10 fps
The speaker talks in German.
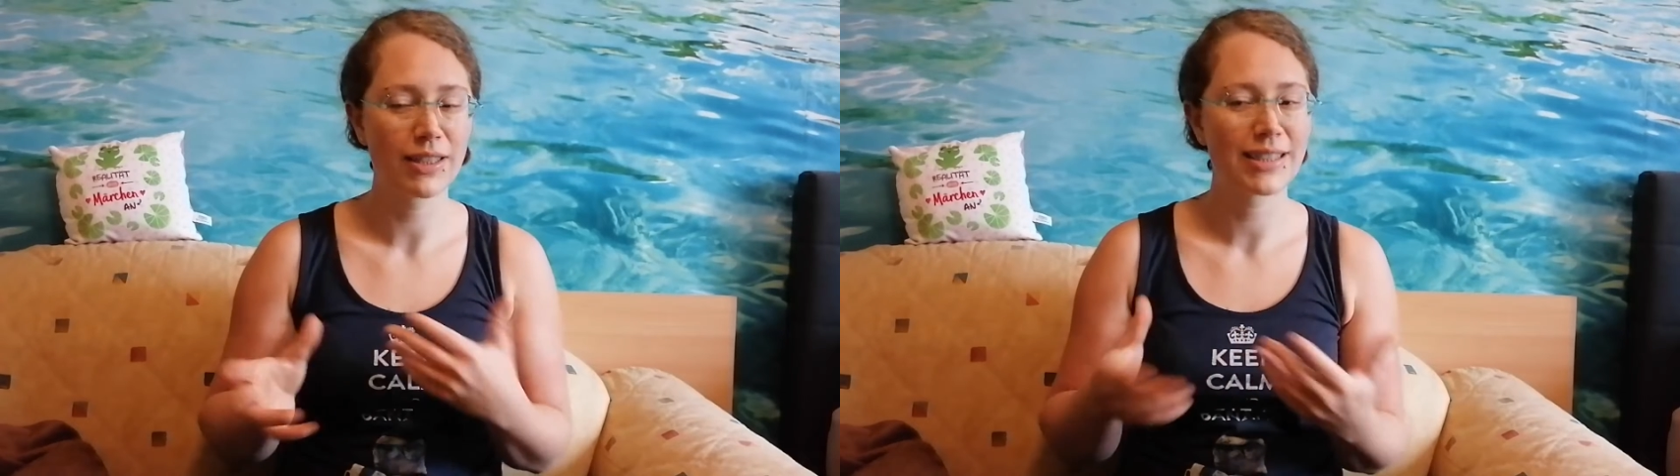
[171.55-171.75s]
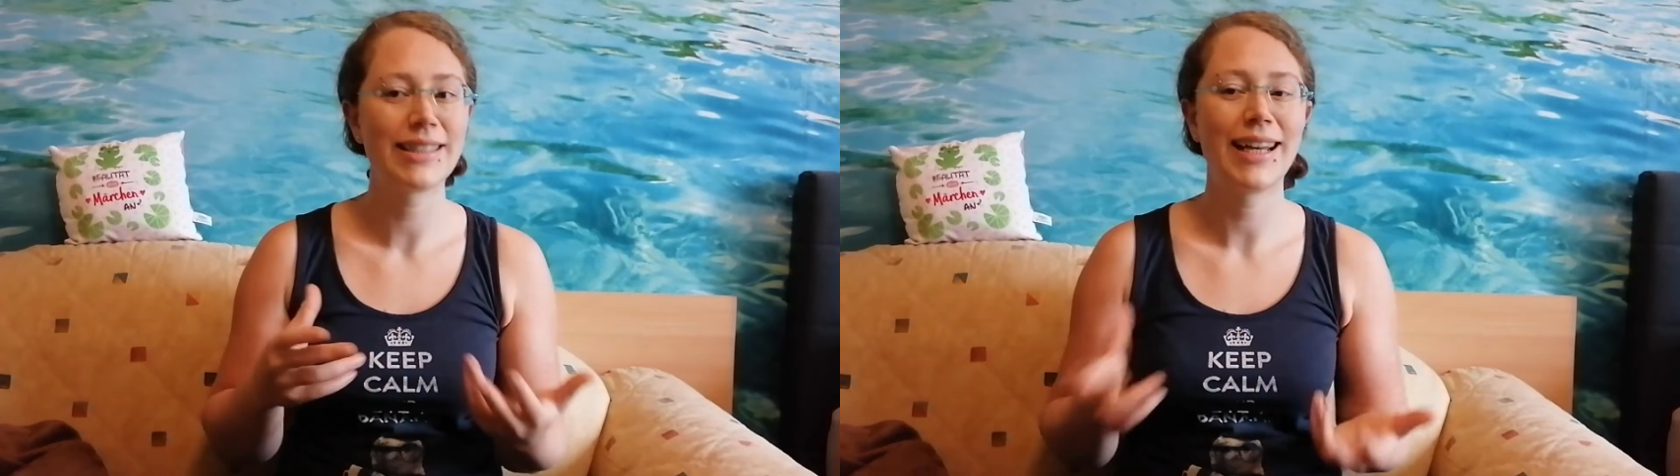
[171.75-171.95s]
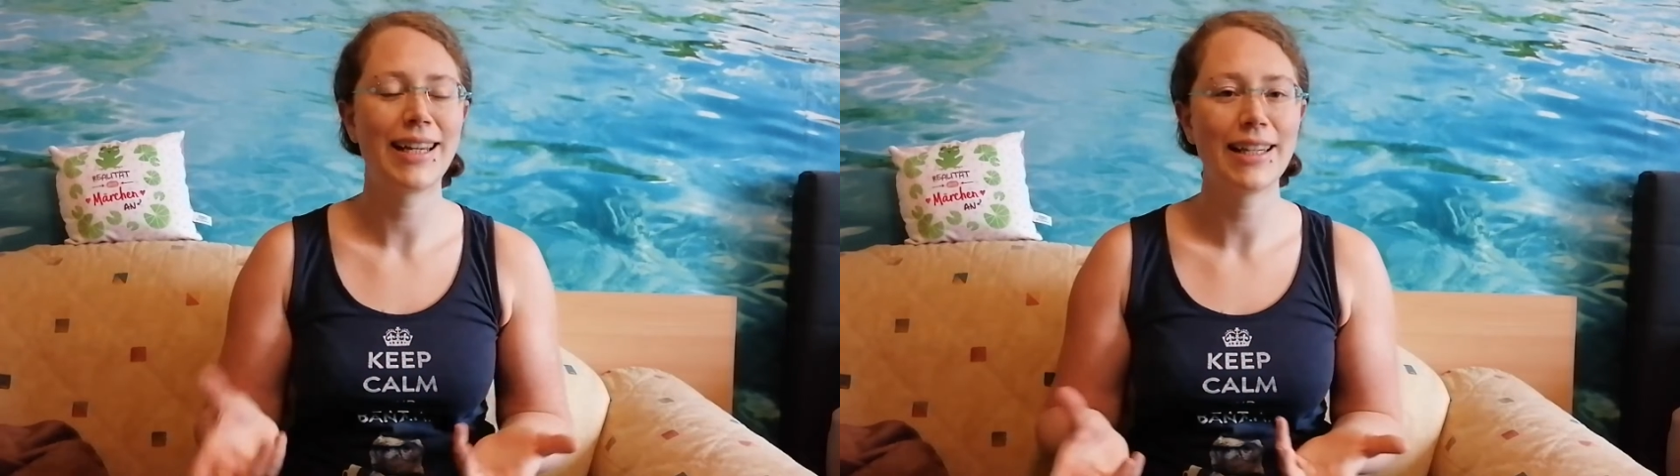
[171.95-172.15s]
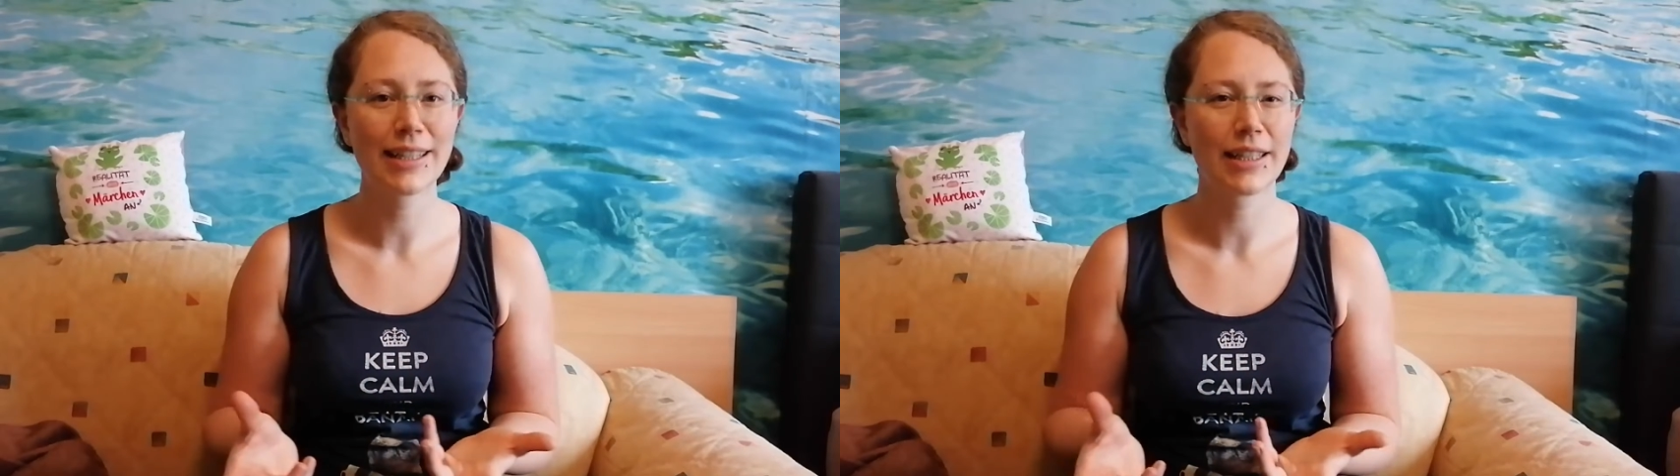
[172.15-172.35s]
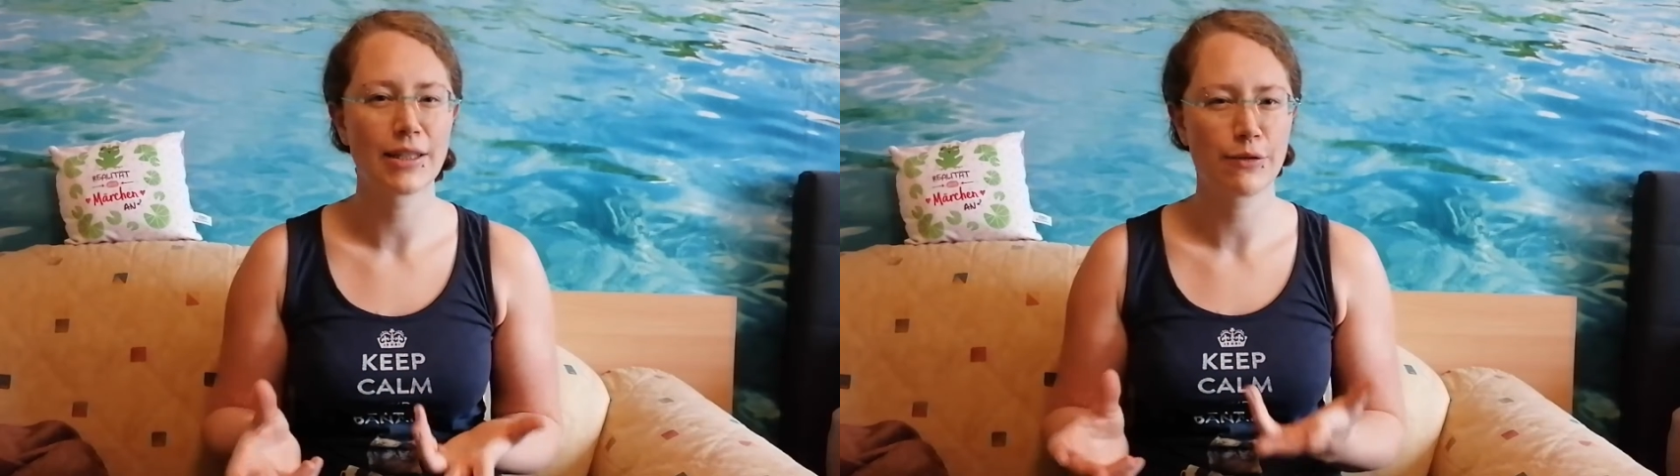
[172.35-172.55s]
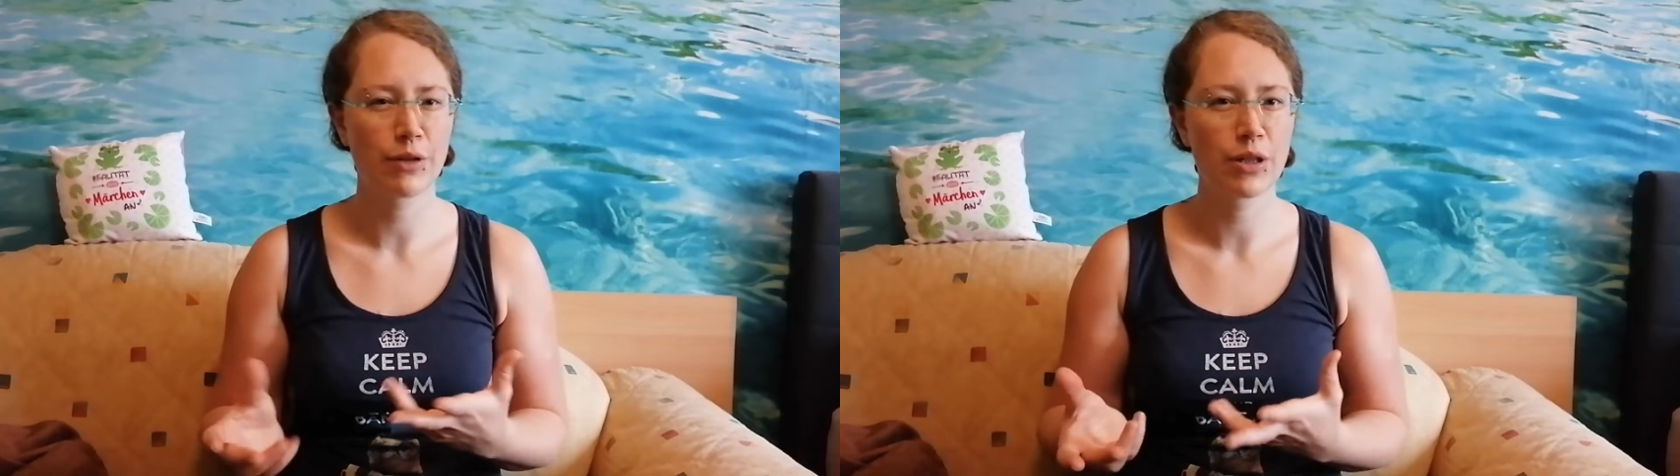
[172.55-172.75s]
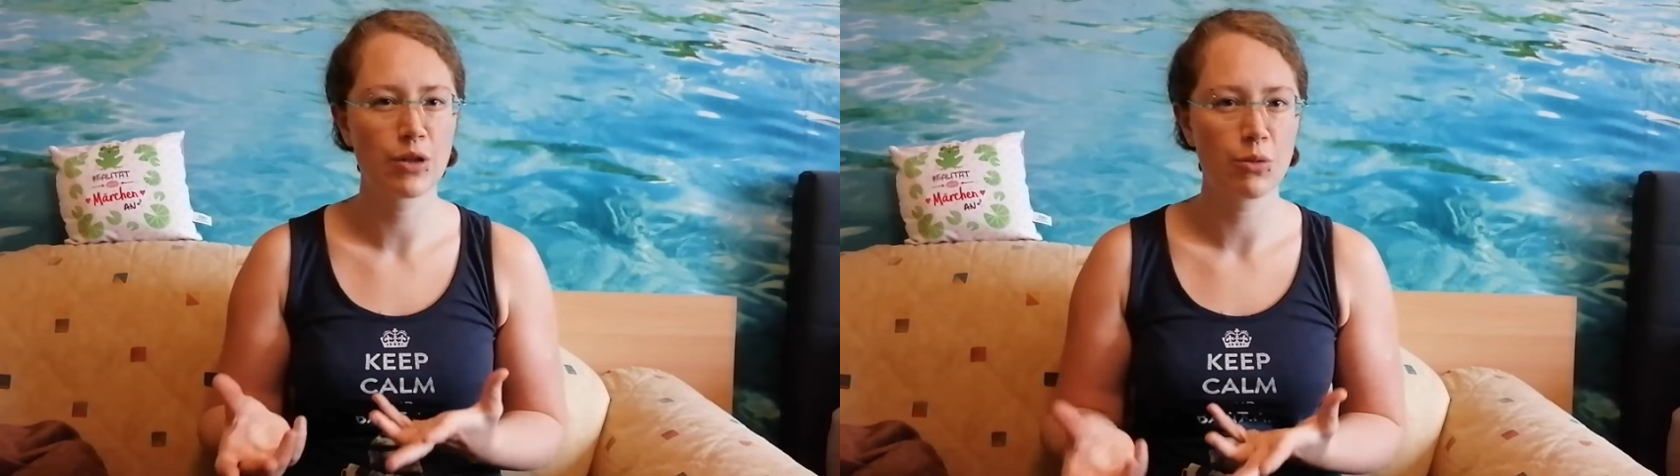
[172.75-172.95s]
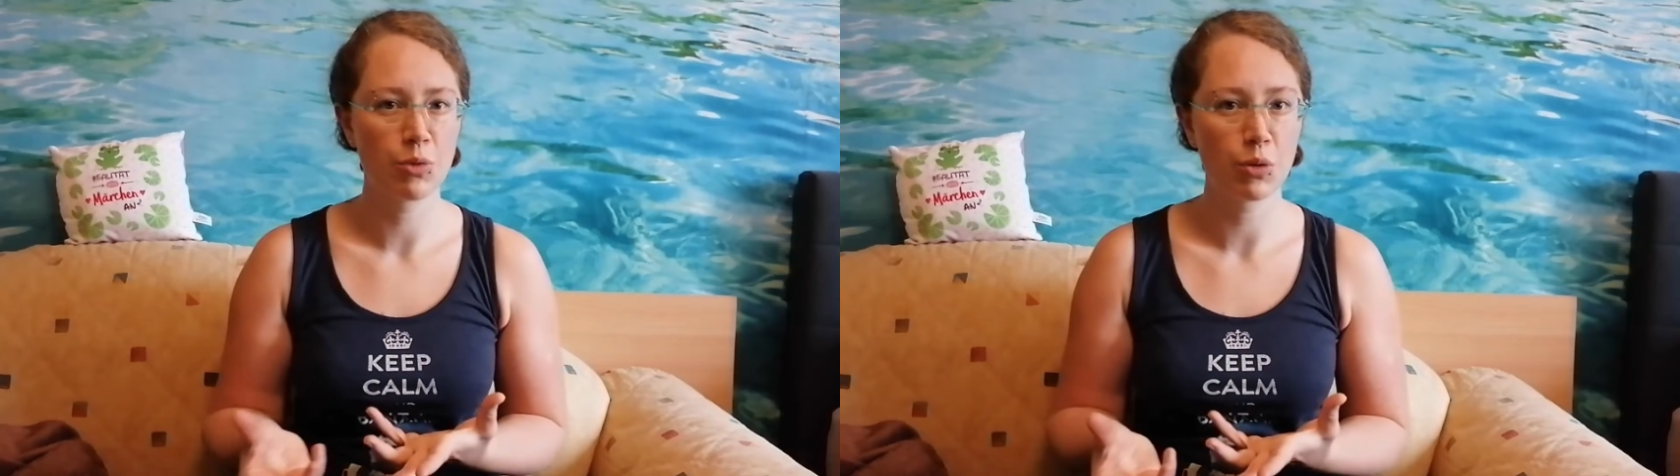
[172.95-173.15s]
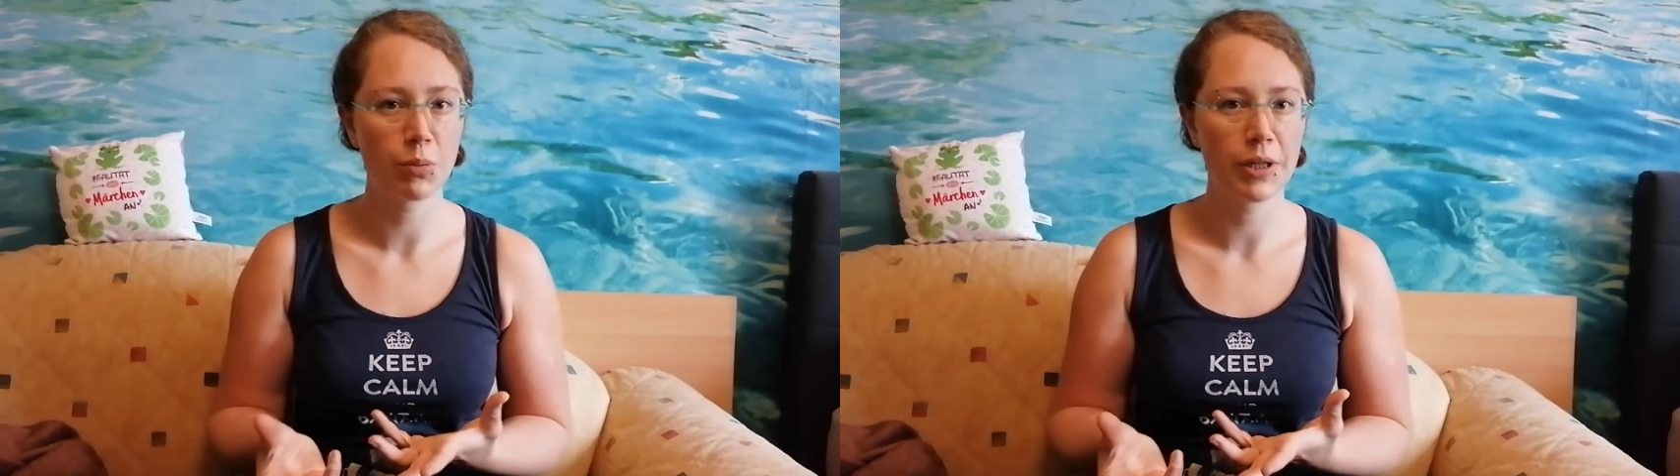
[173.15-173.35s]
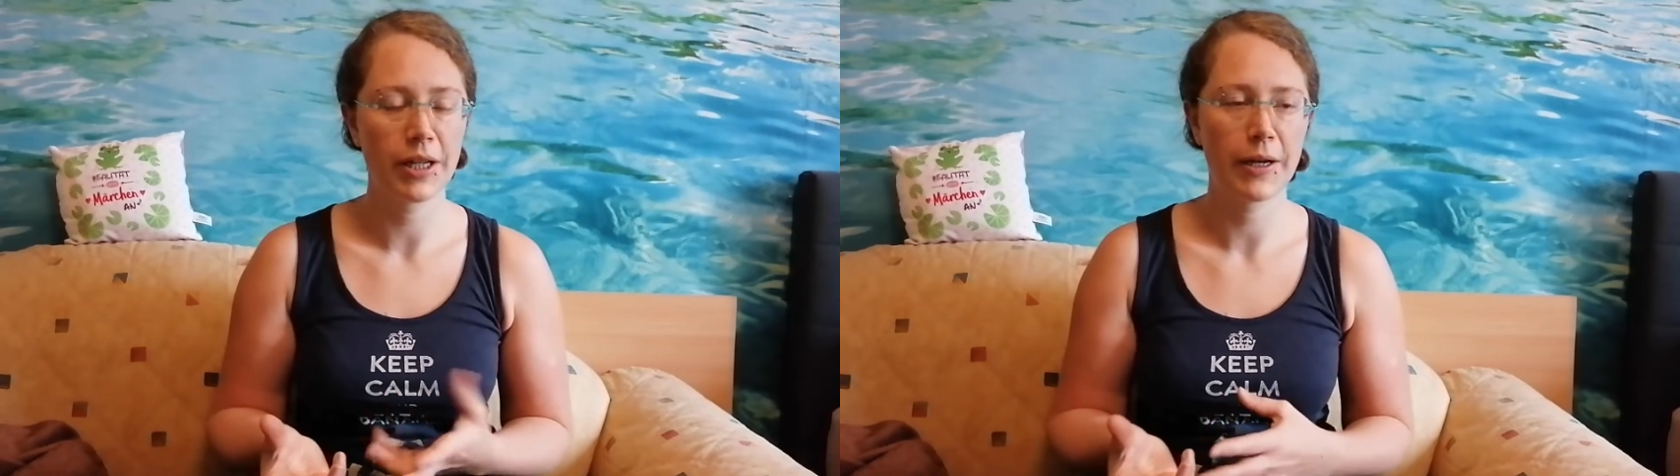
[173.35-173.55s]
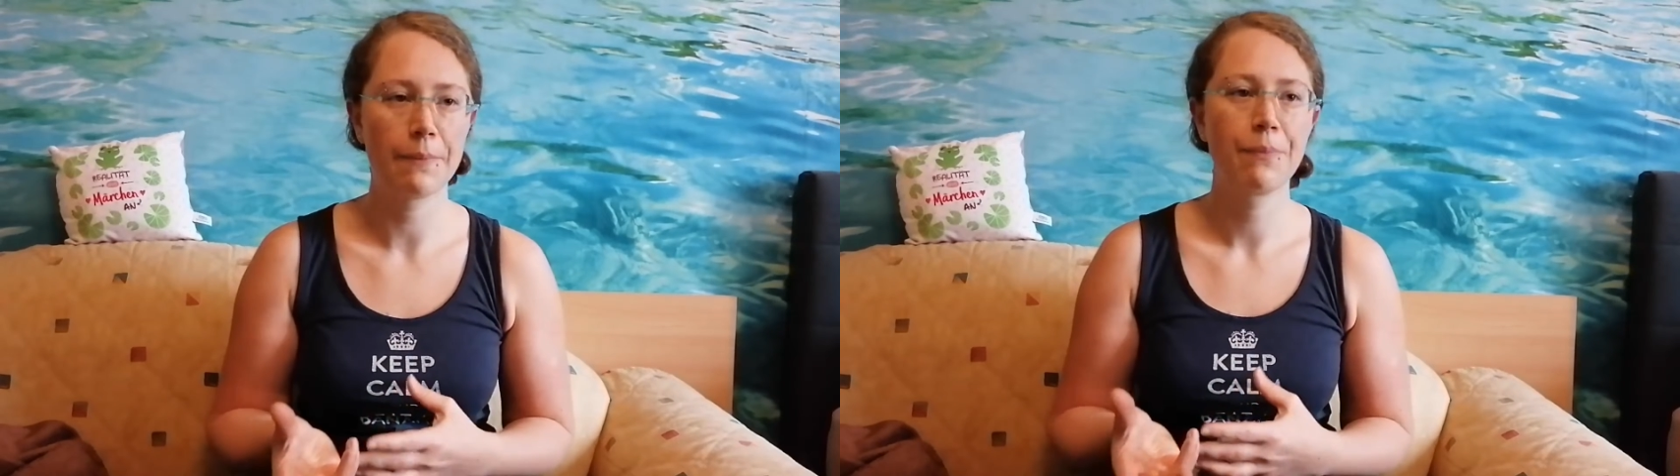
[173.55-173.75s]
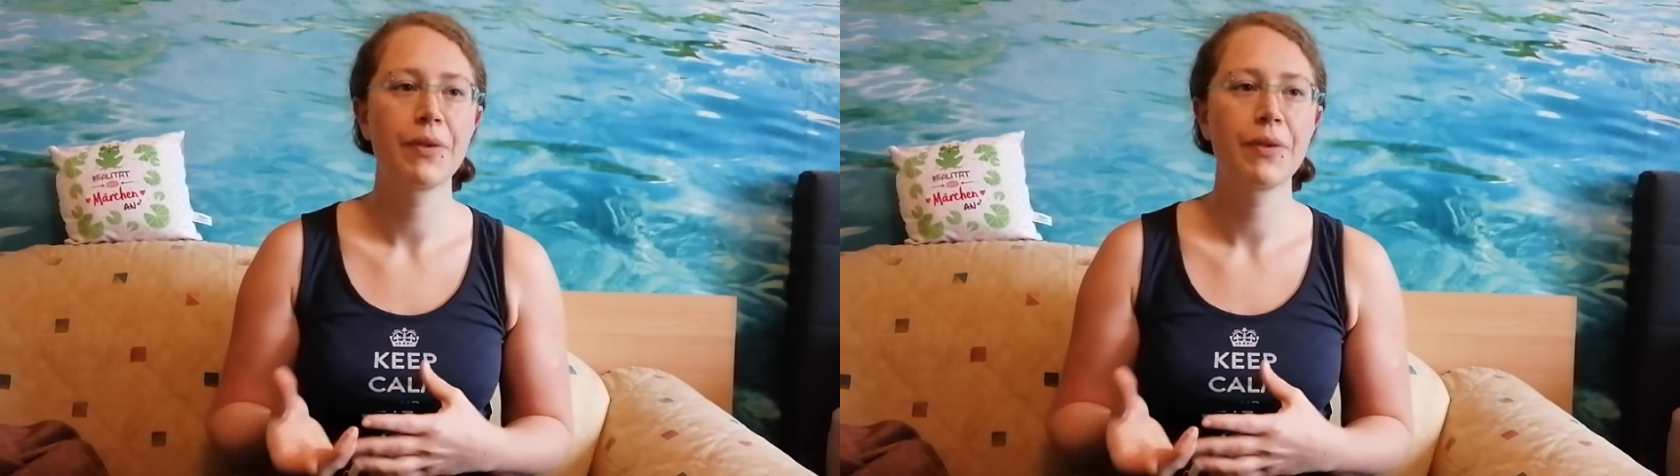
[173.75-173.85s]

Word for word: was sehr ähnliches von den Symptomen her.